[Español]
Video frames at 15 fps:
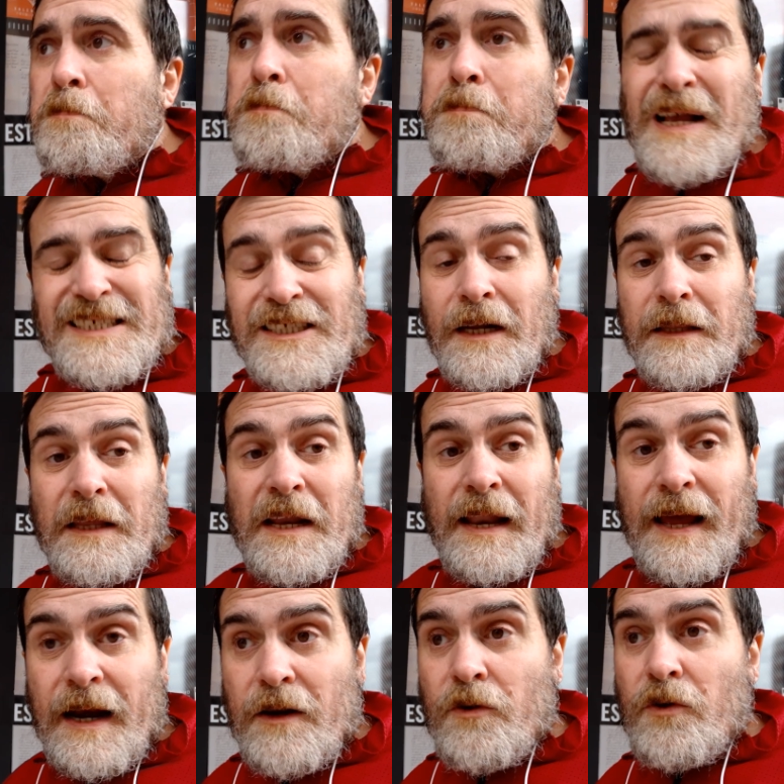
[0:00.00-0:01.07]
pasar de
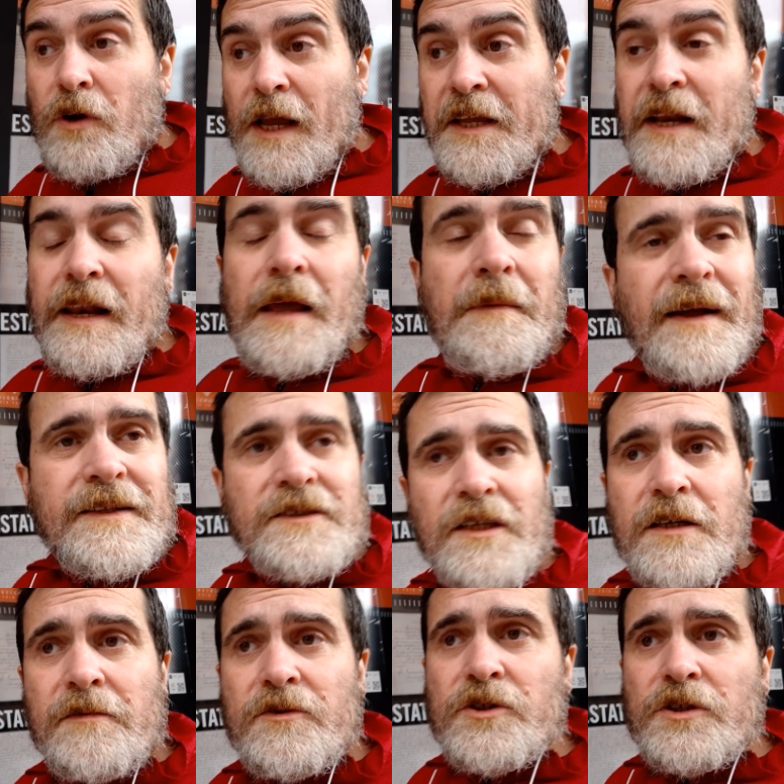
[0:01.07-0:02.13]
largo ahí el
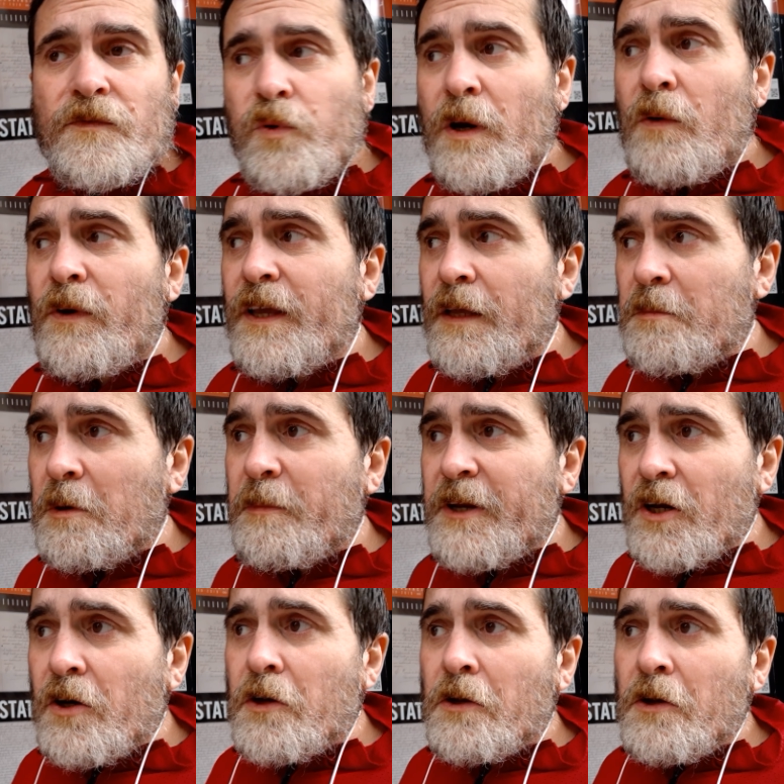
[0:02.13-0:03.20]
Levante como si fuera un equipo
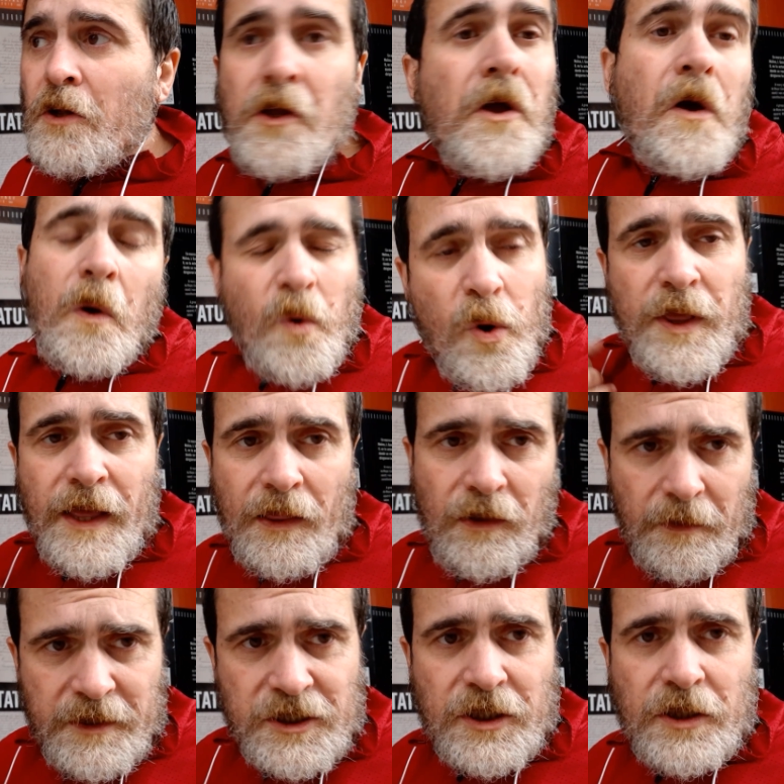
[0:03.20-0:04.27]
menor, cuidado
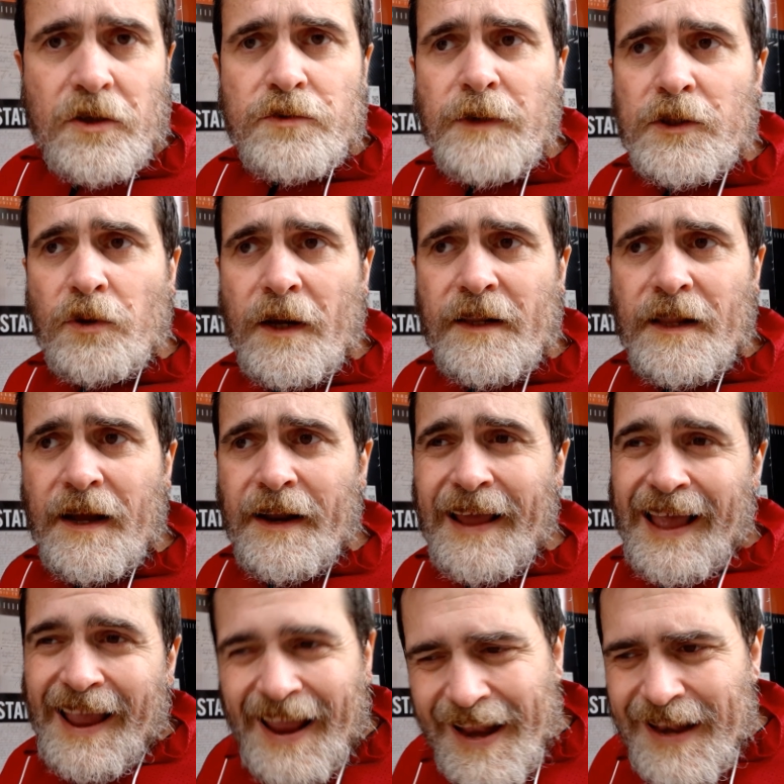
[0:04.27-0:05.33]
a ver si nos va a tocar la
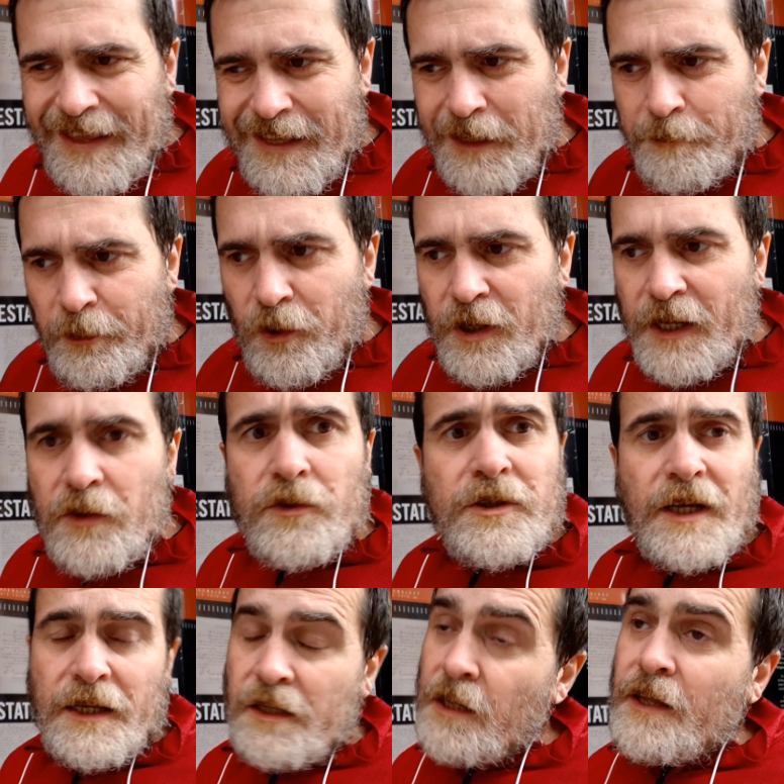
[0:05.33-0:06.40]
cara el equipo
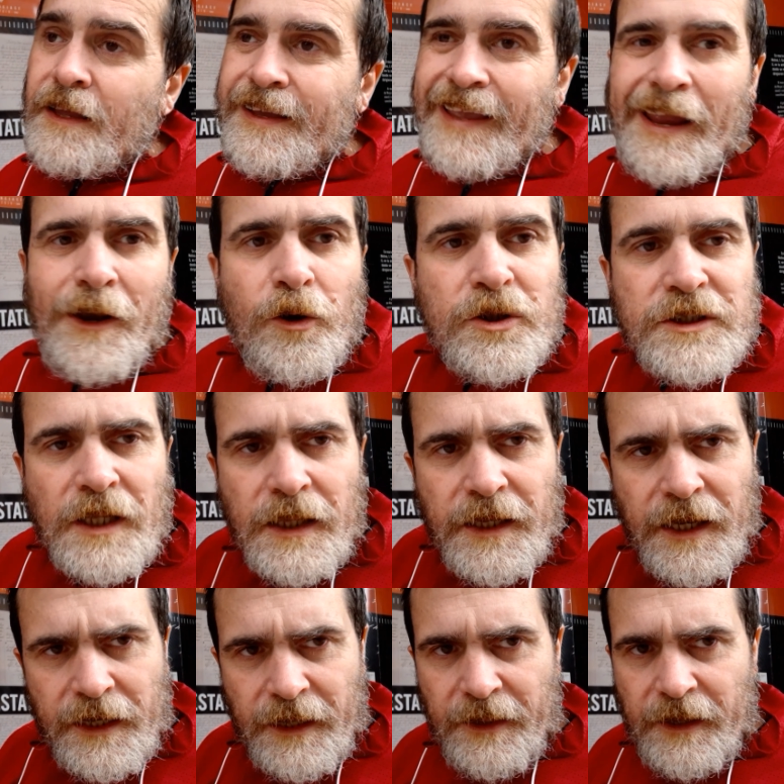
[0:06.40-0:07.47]
Granota, que no es el
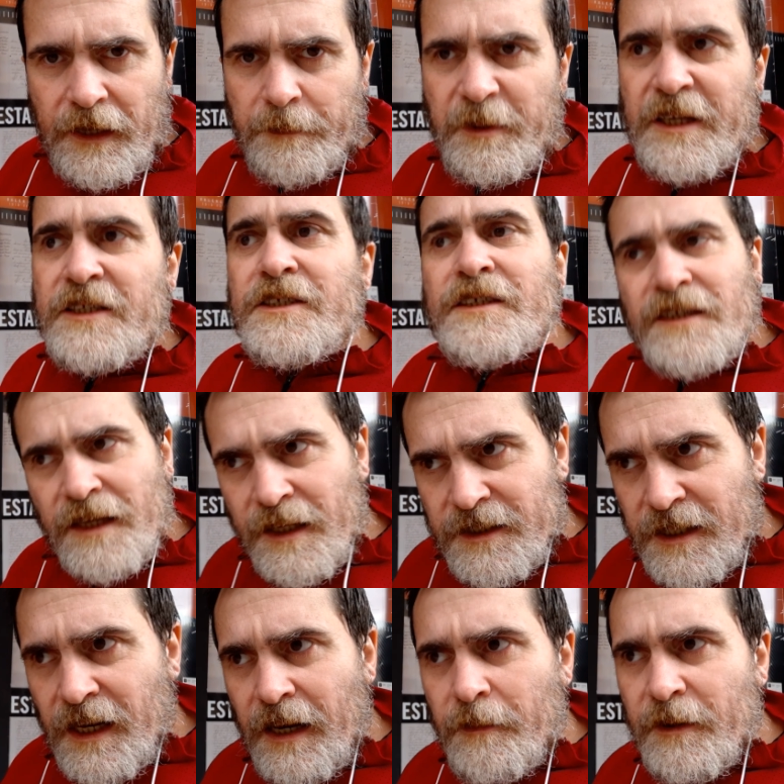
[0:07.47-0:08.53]
Granada, Lepix, que
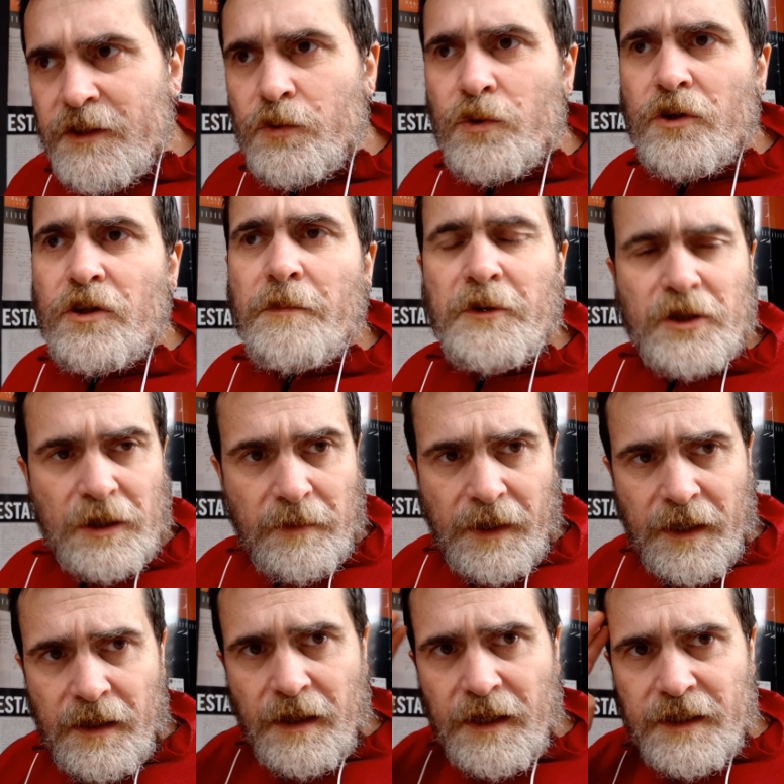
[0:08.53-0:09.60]
es el Levante Unión Deportiva.
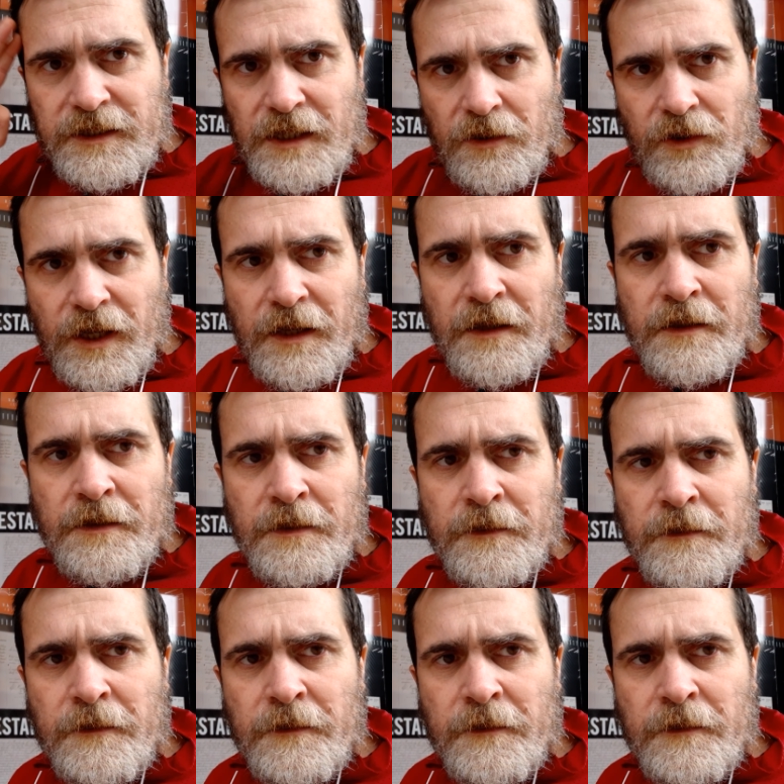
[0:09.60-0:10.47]
Hasta ahora.